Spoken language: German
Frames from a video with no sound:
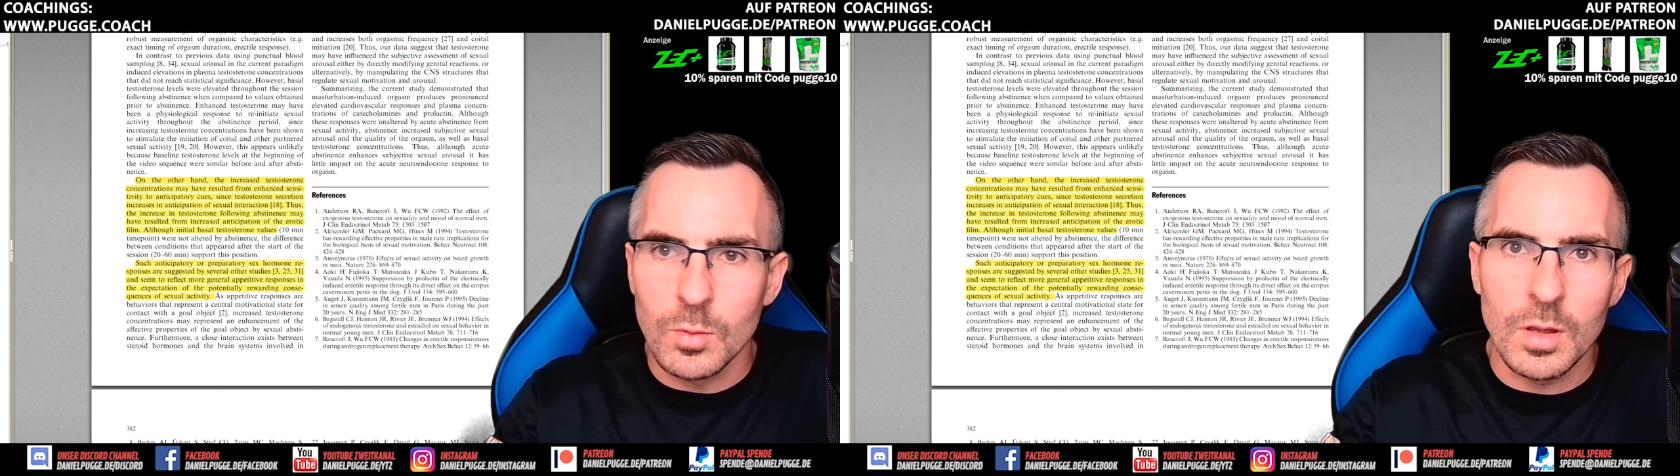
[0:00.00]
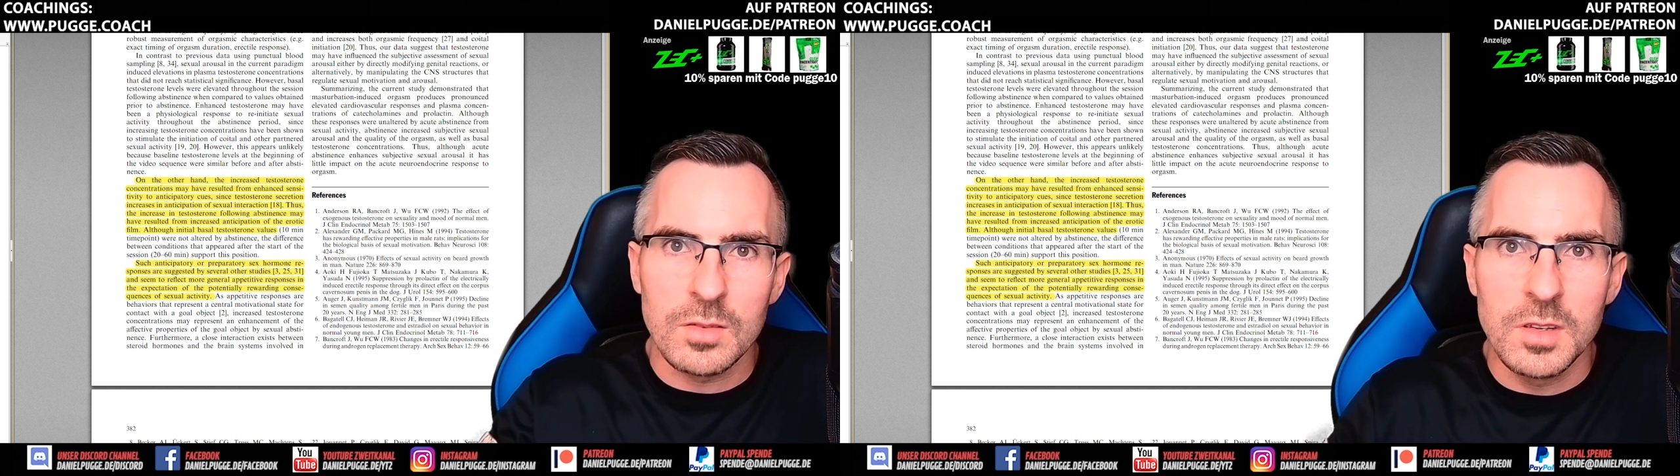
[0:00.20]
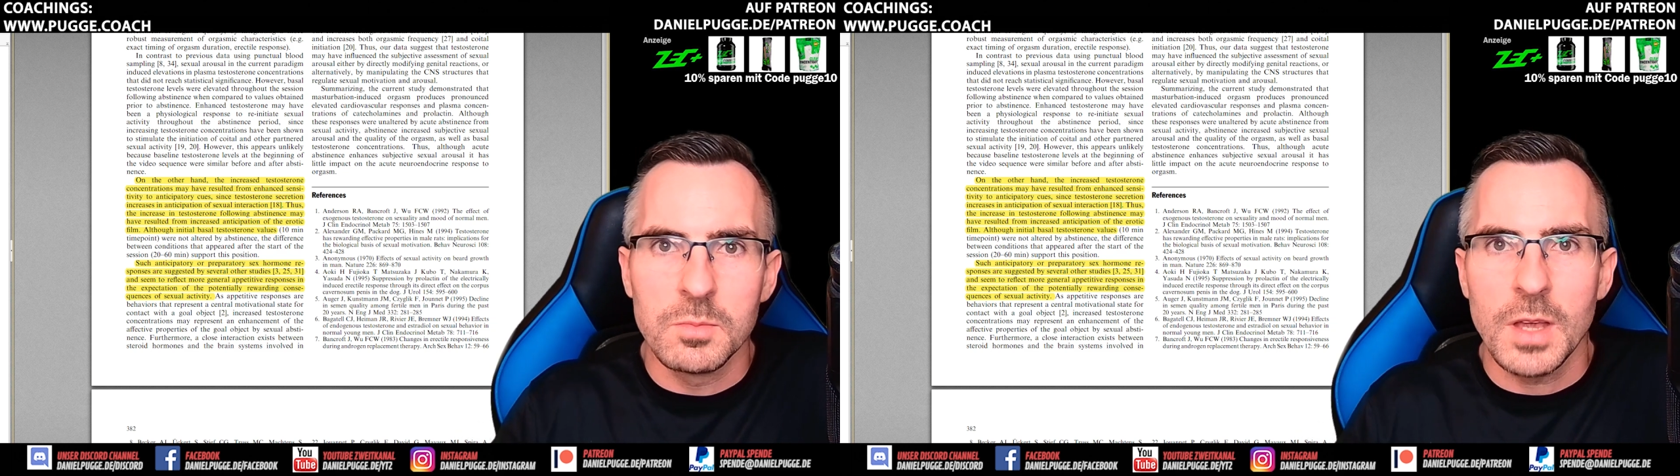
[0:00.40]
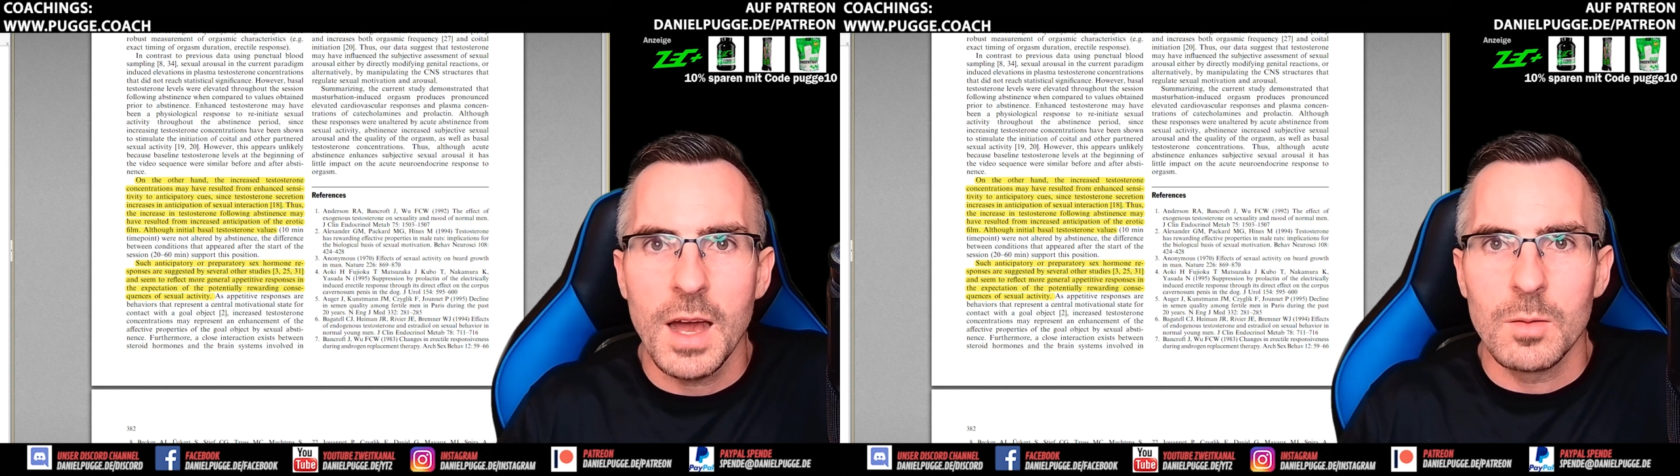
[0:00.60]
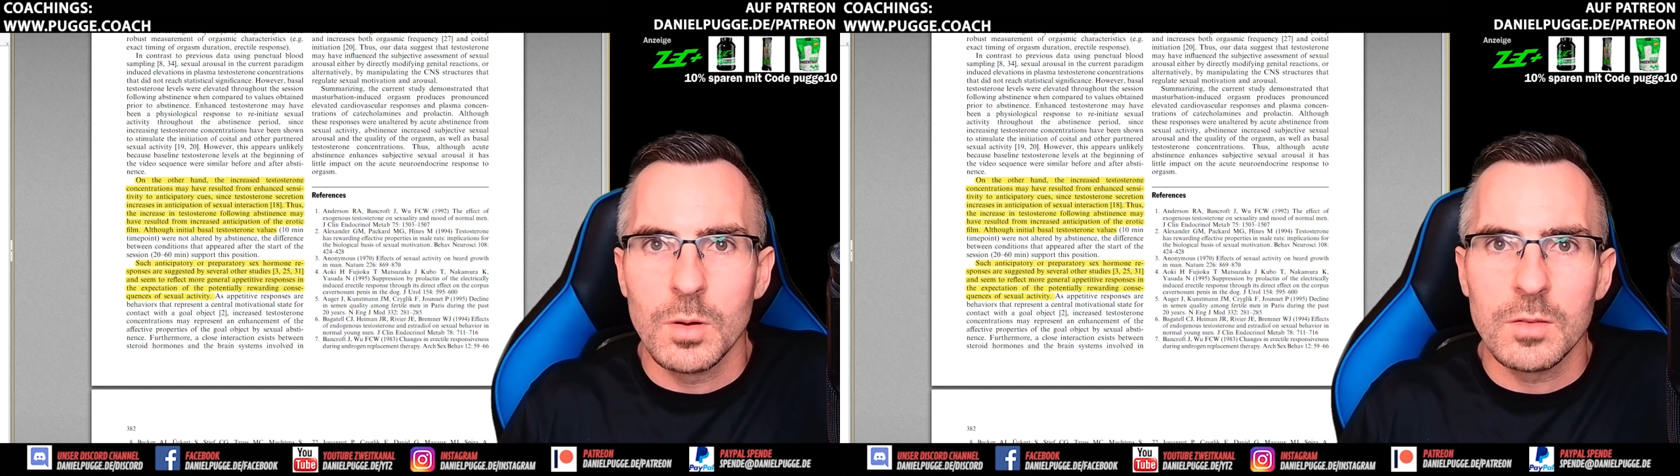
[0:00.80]
So nach sieben
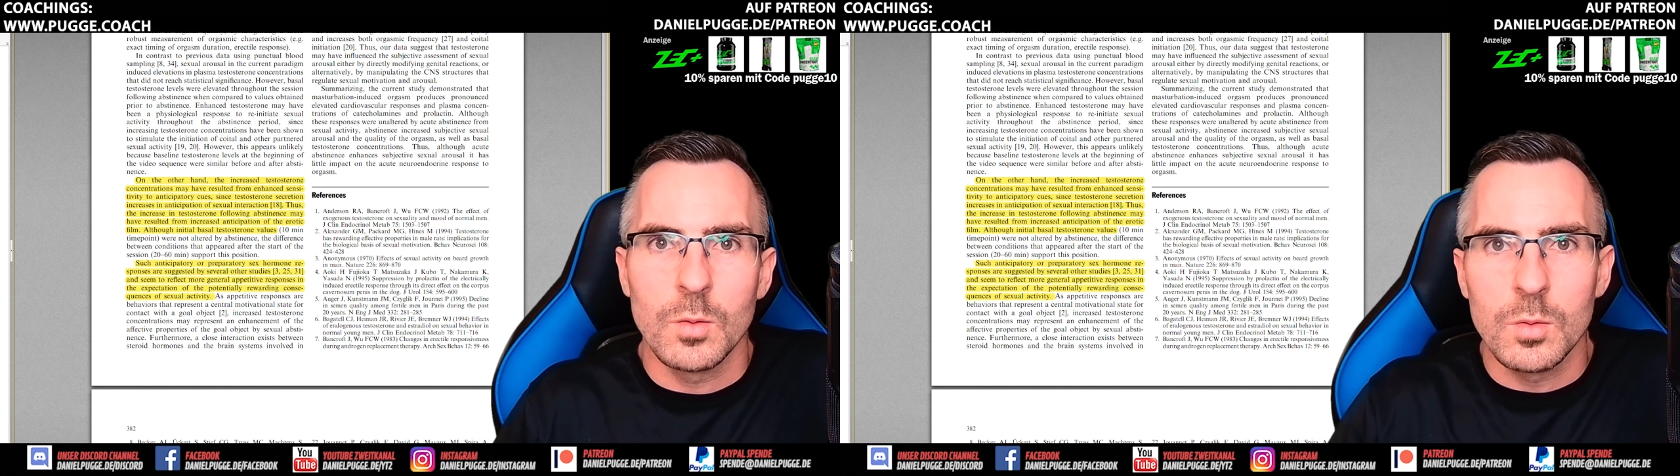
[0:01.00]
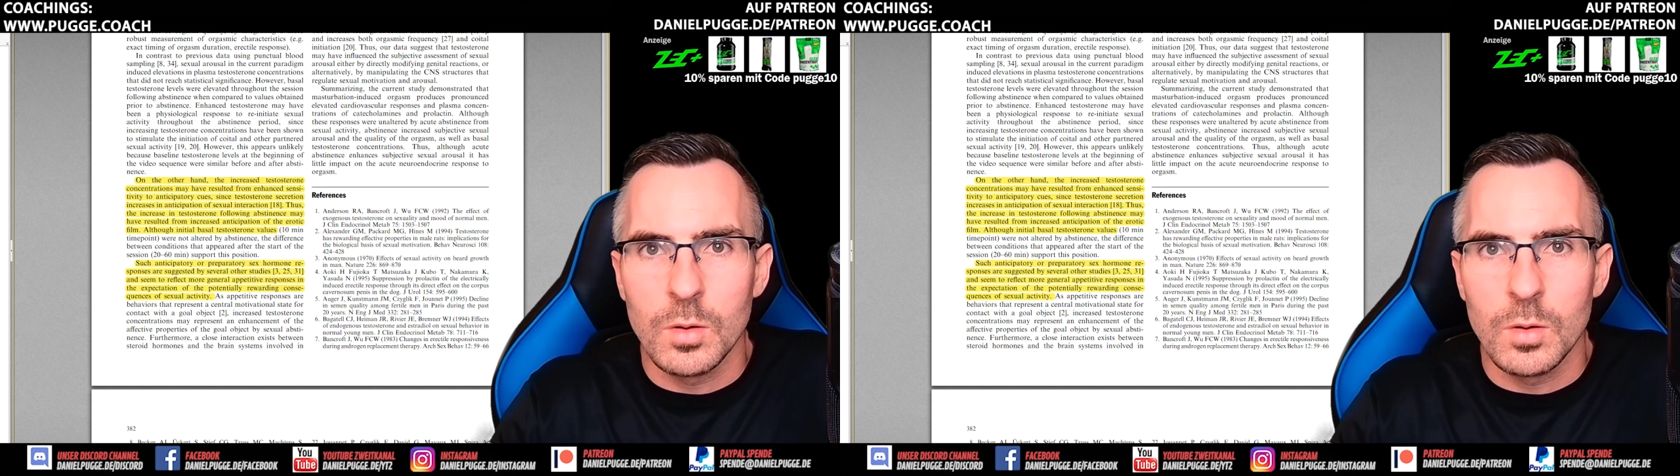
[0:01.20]
Tagen oder so